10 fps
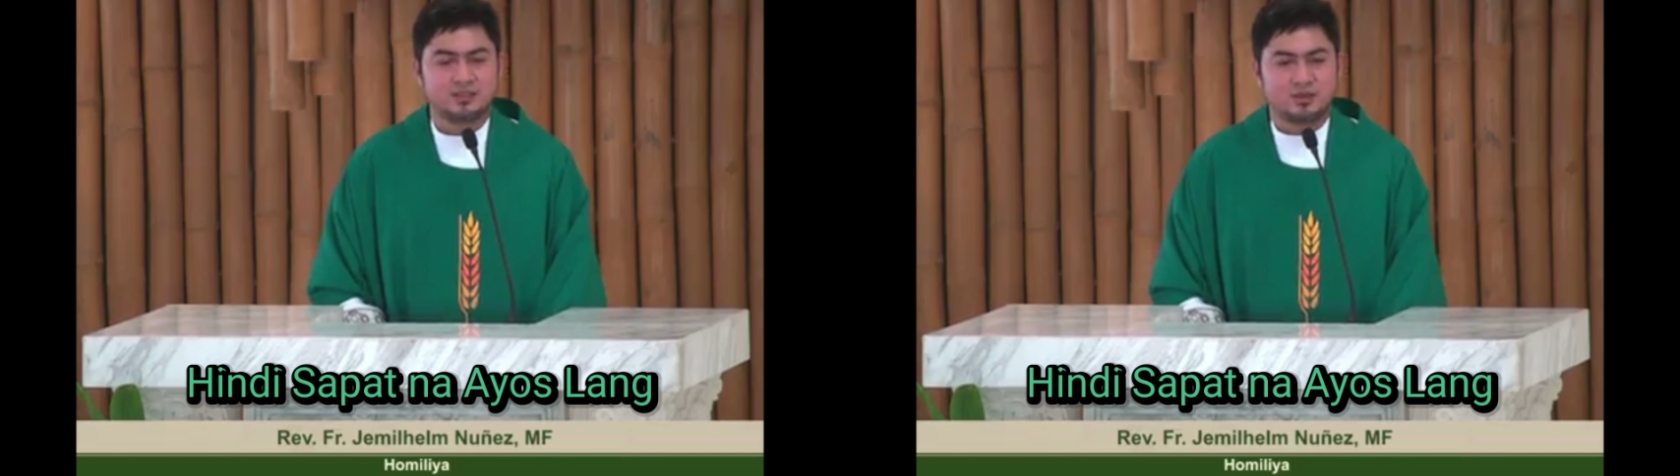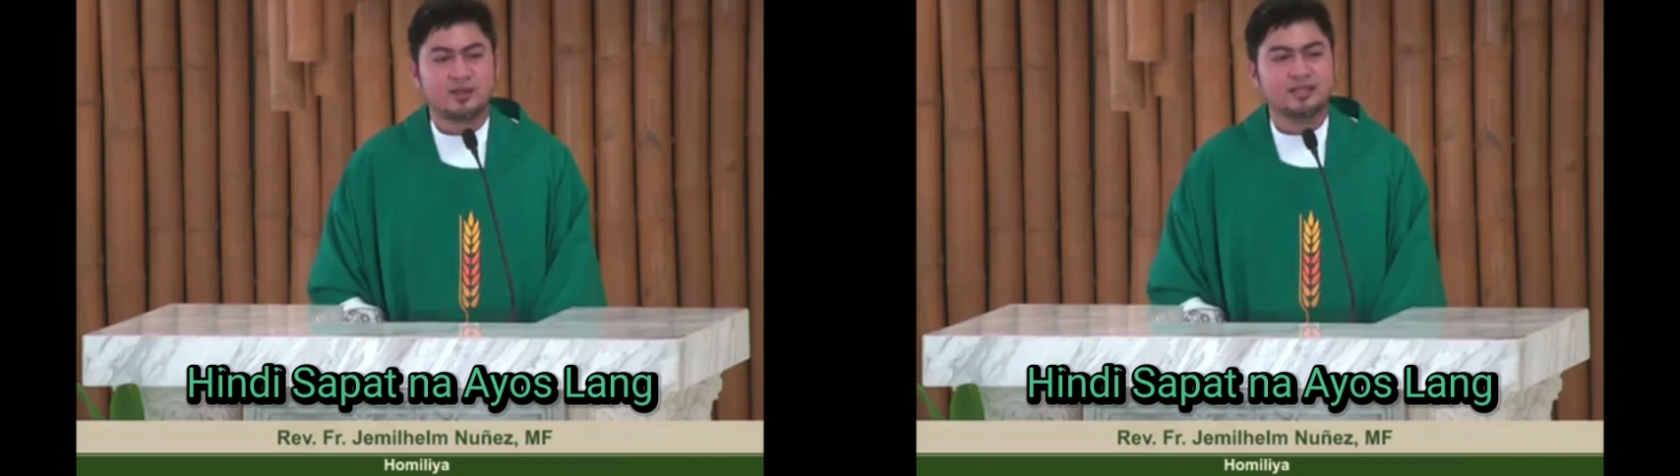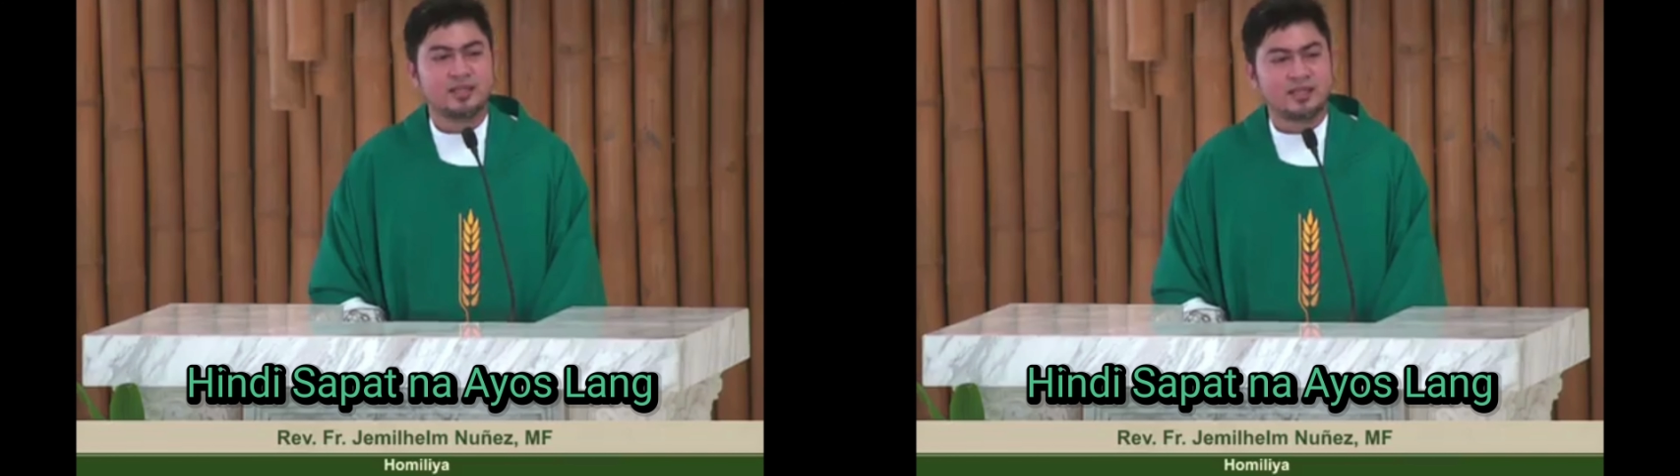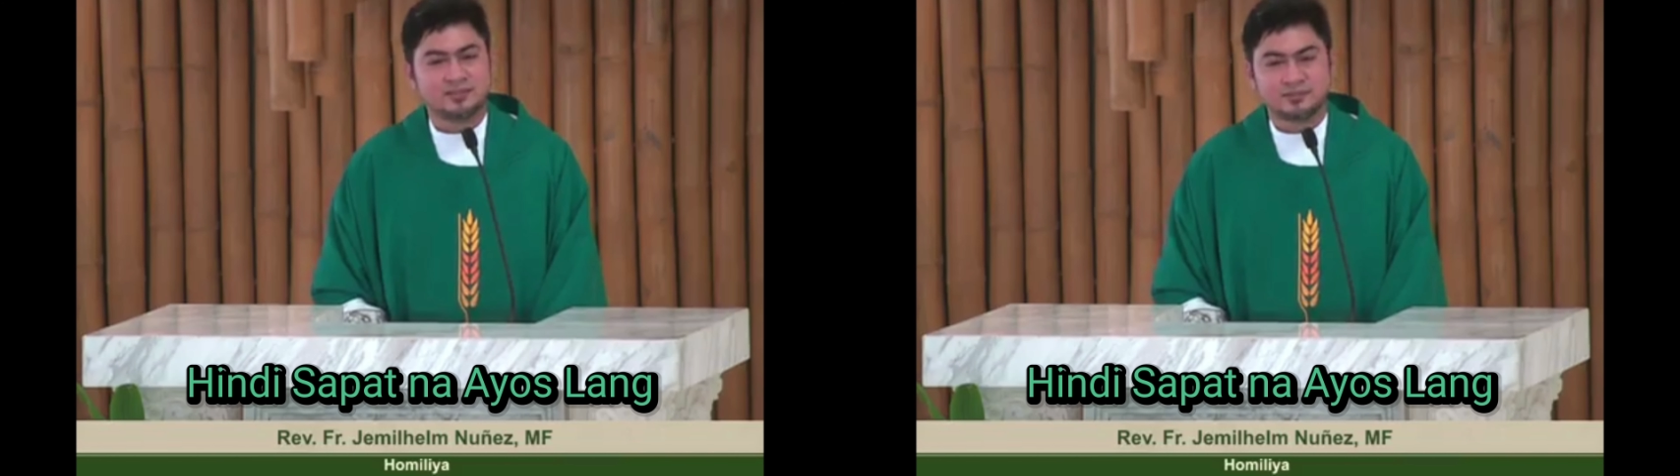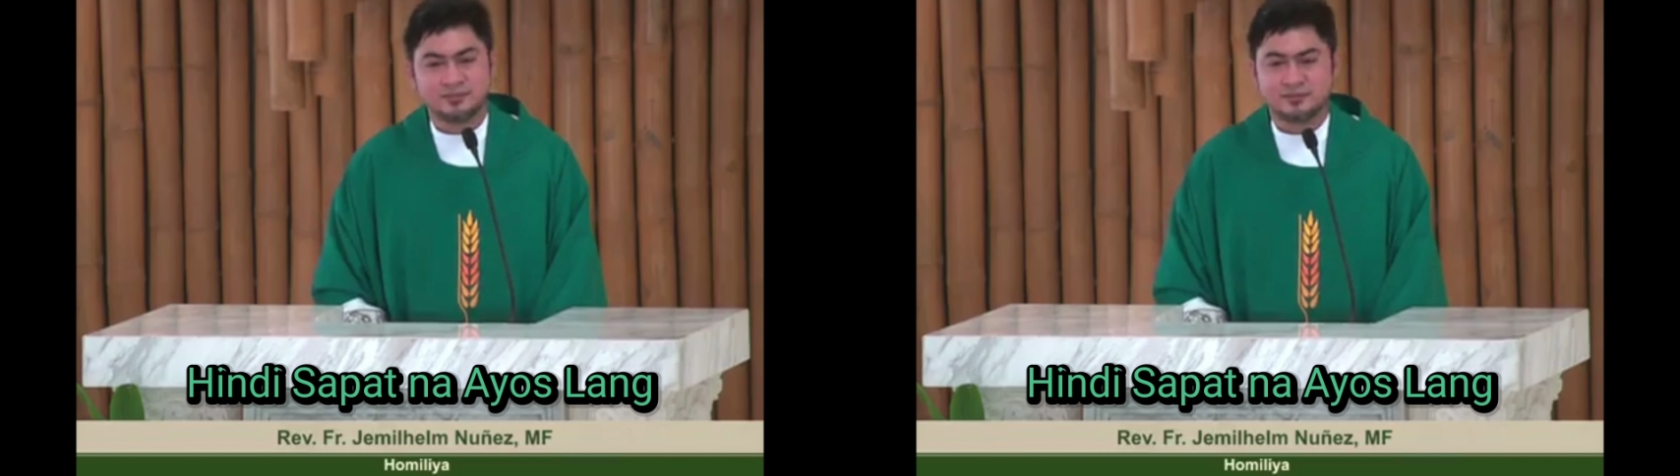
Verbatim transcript: okay na ito.